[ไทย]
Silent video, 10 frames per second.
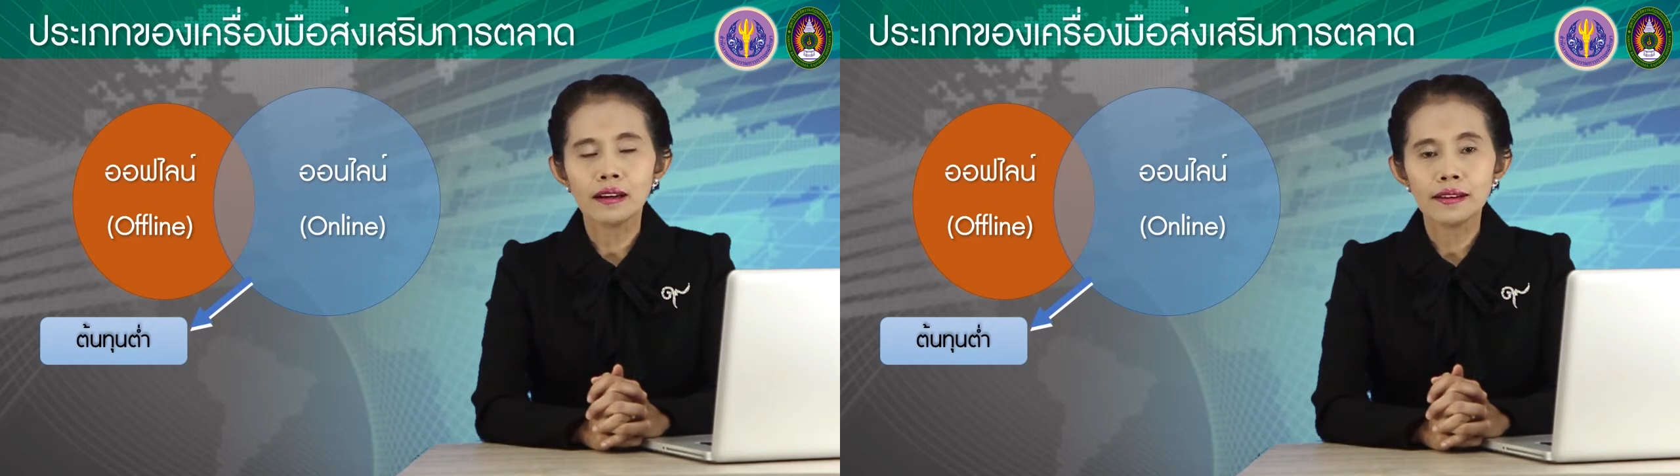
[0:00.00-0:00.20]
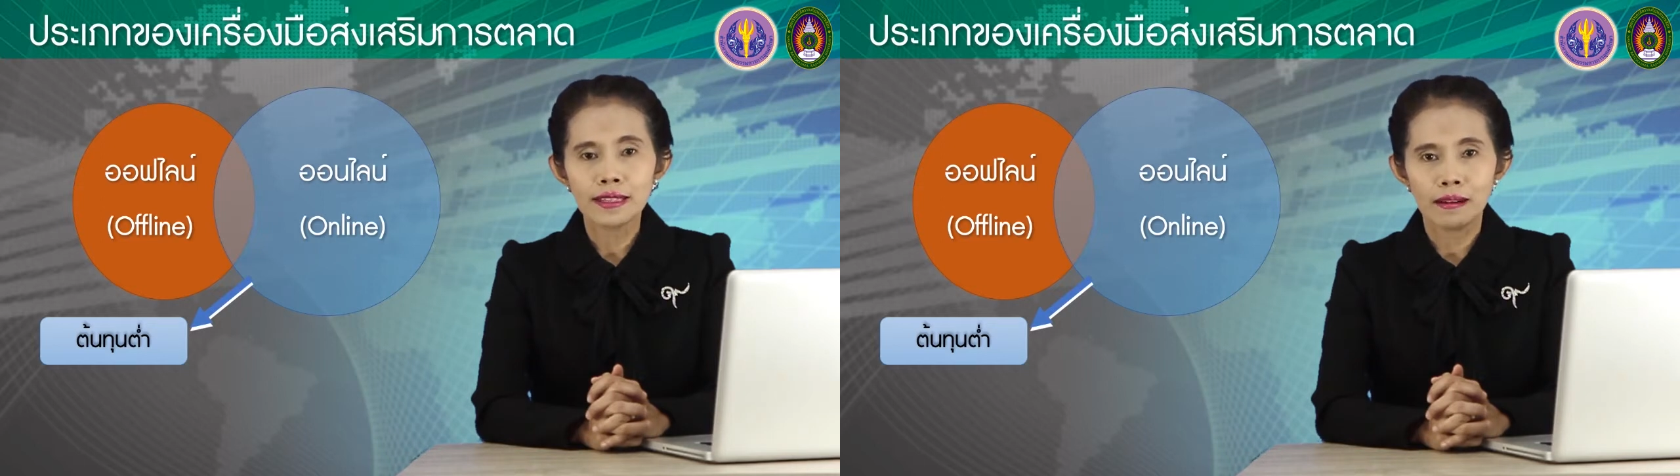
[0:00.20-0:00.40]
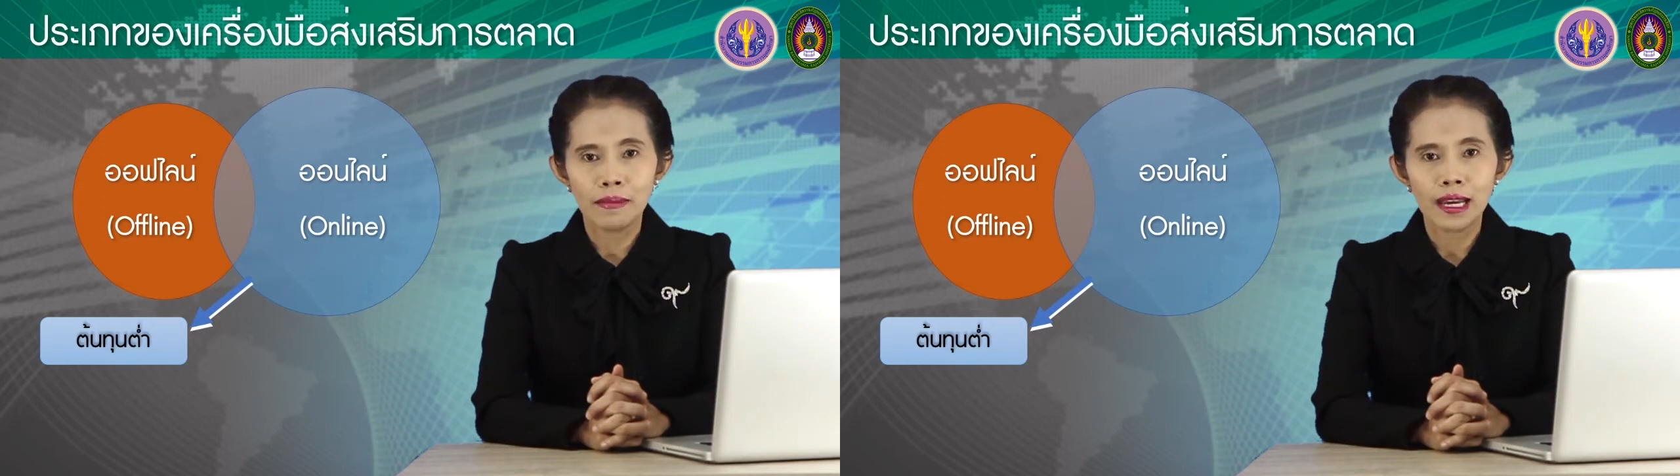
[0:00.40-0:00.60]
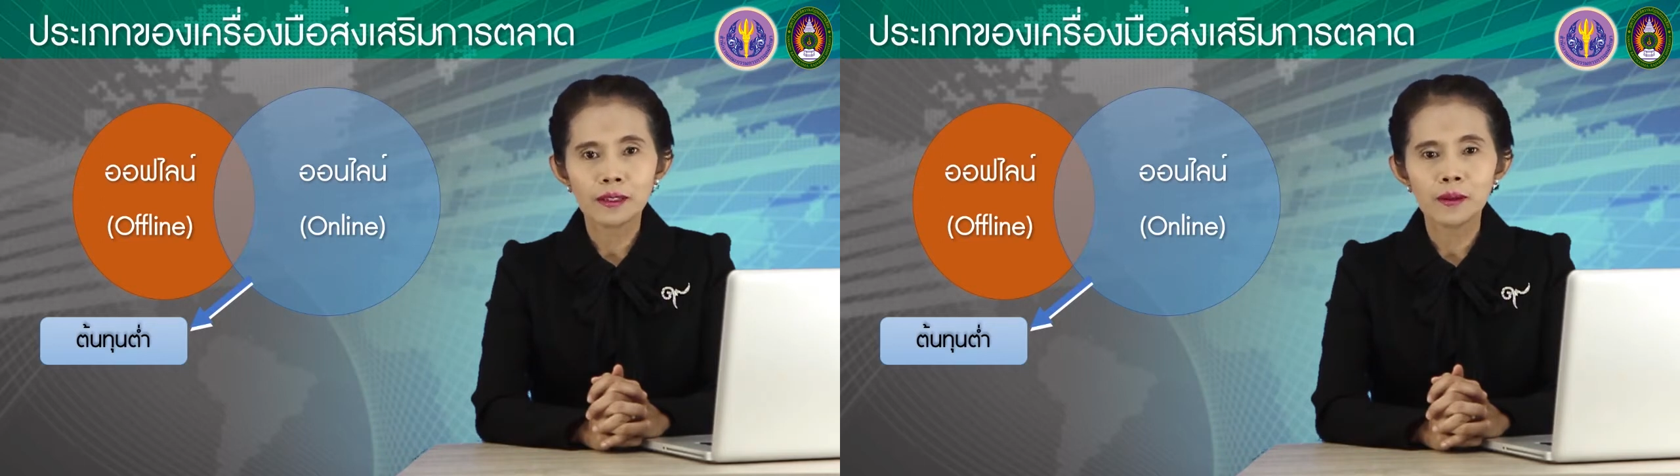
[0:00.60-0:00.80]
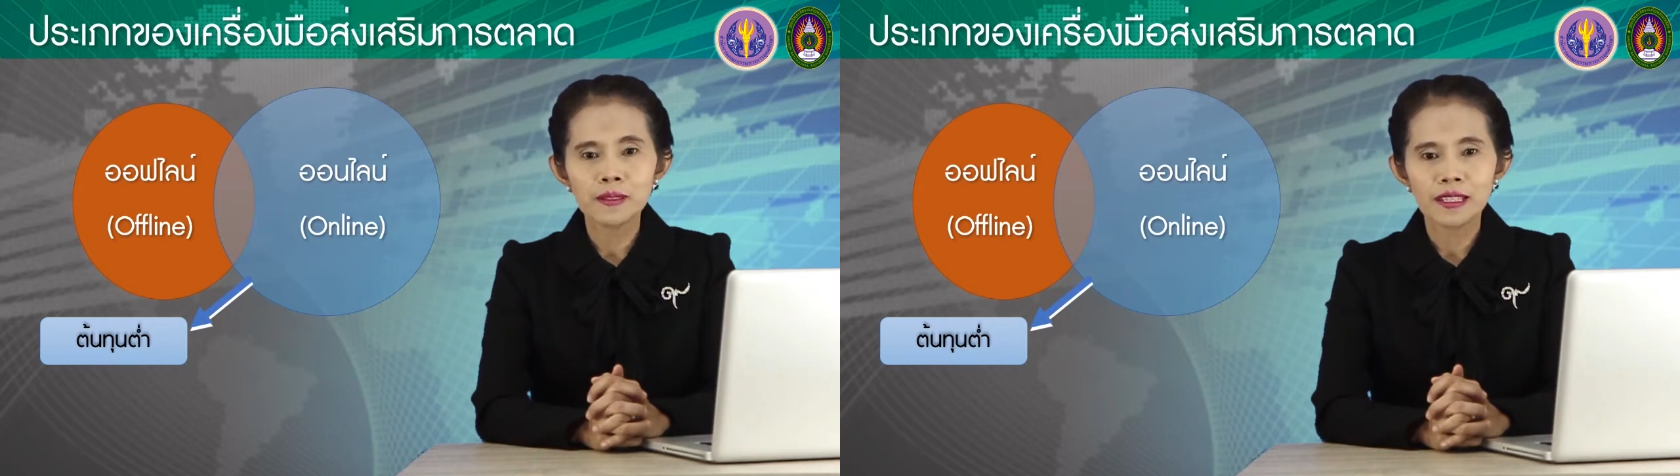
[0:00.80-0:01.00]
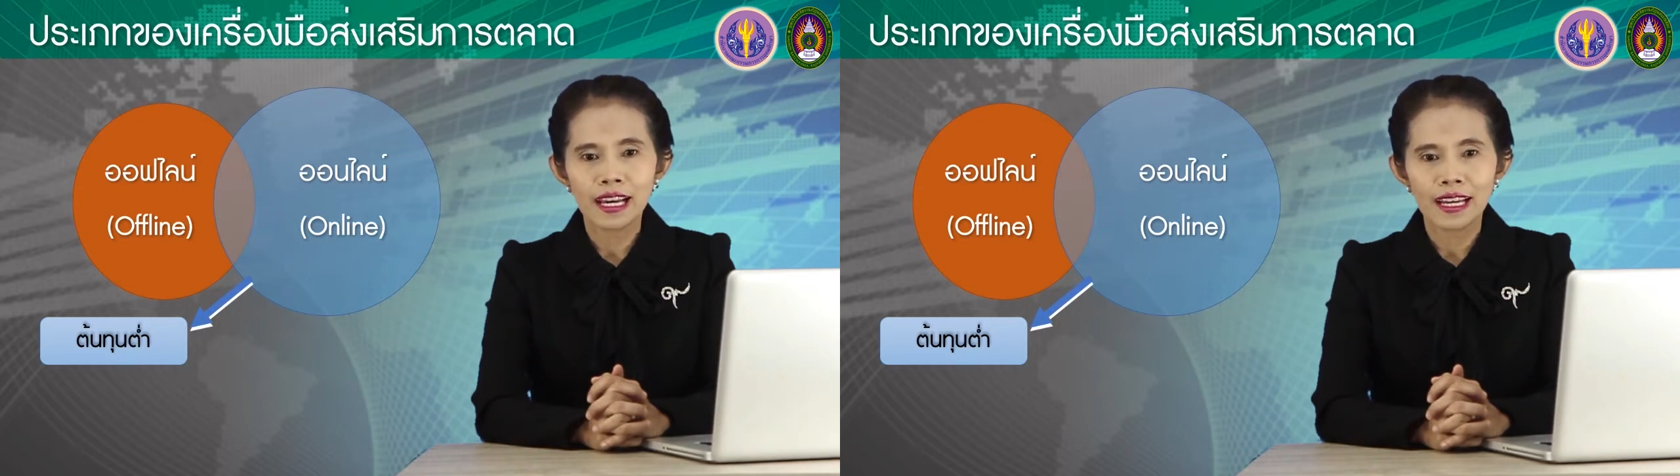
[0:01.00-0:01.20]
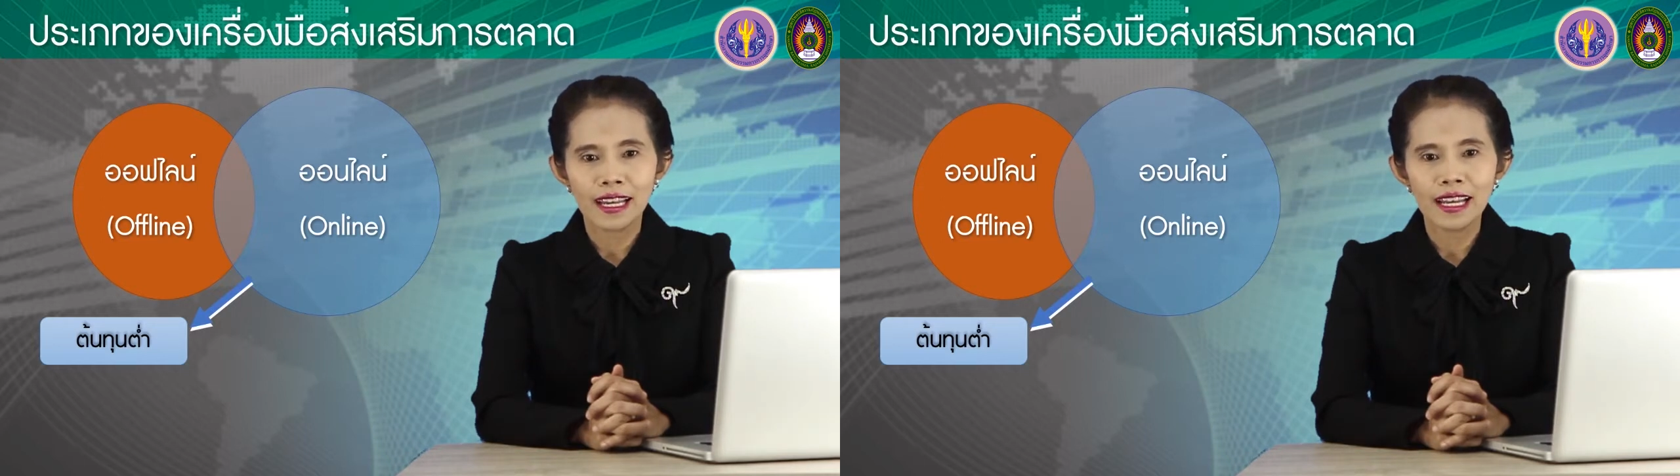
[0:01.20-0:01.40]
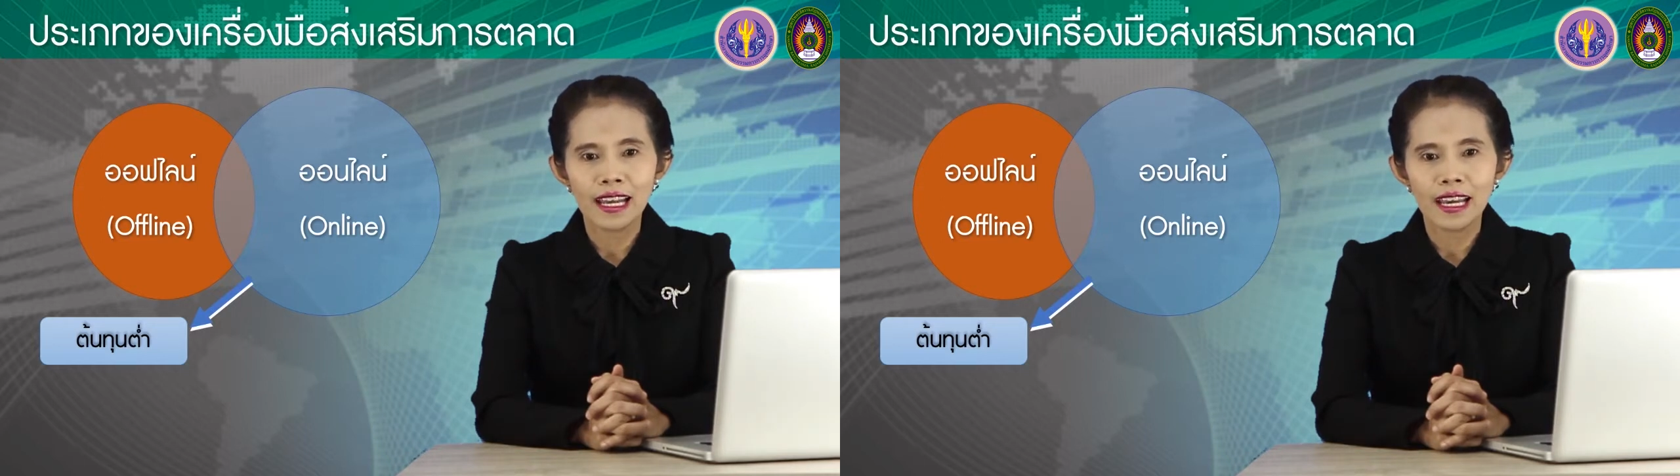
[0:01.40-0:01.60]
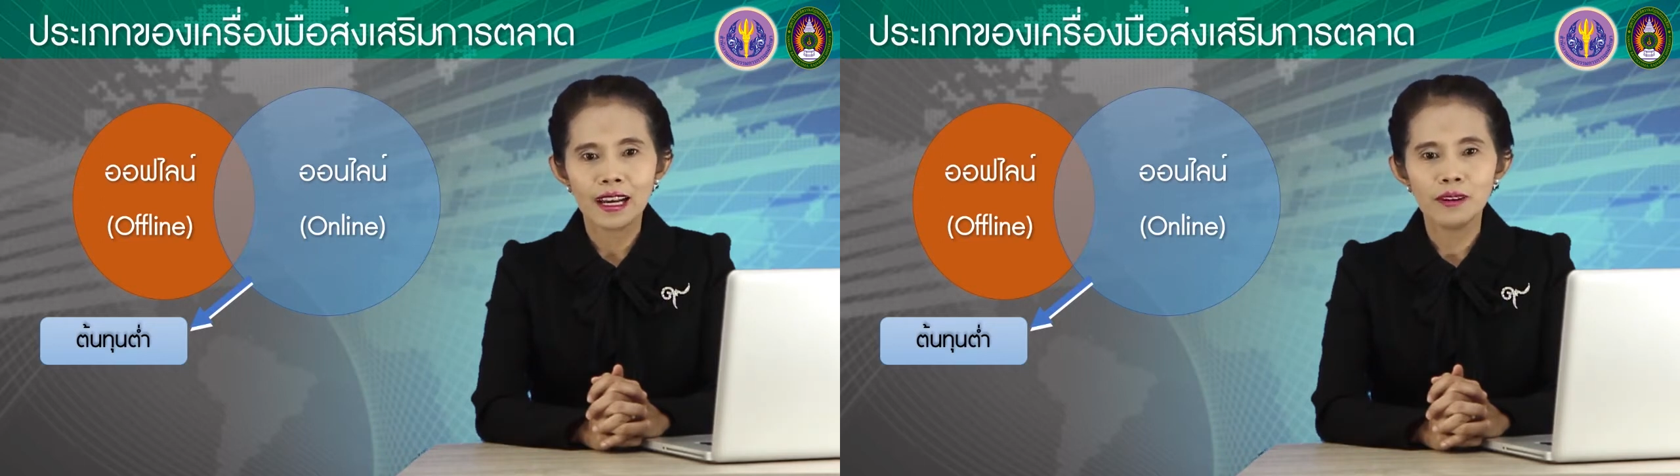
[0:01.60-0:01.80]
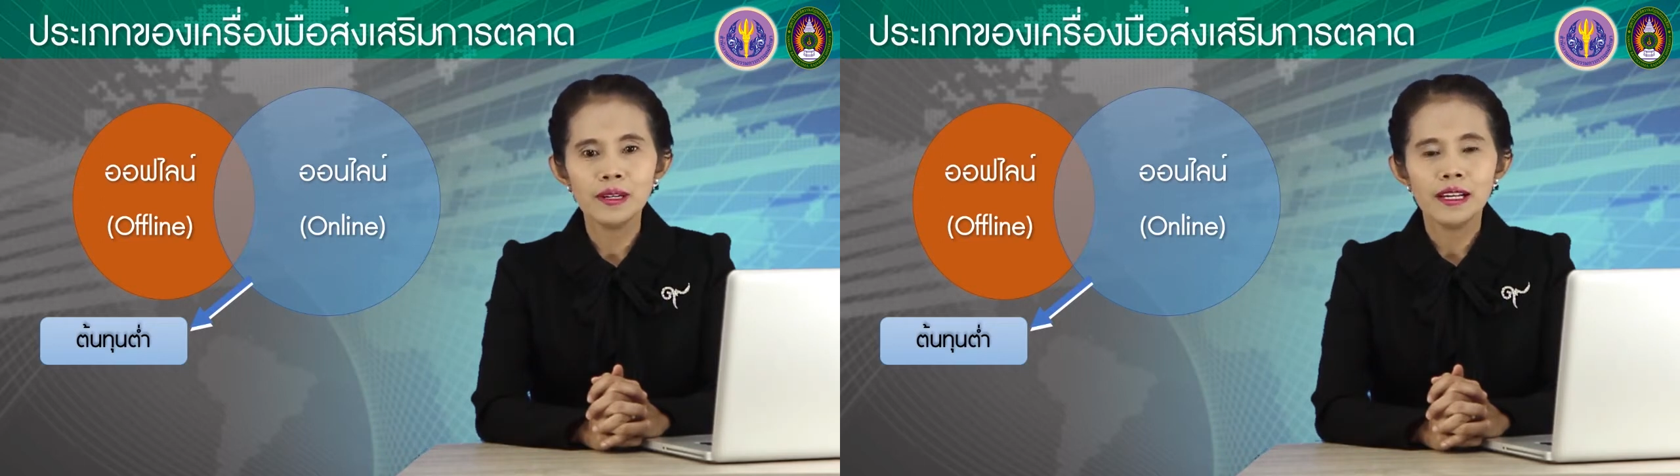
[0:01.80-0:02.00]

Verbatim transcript: ก็สามารถโฆษณาได้แล้ว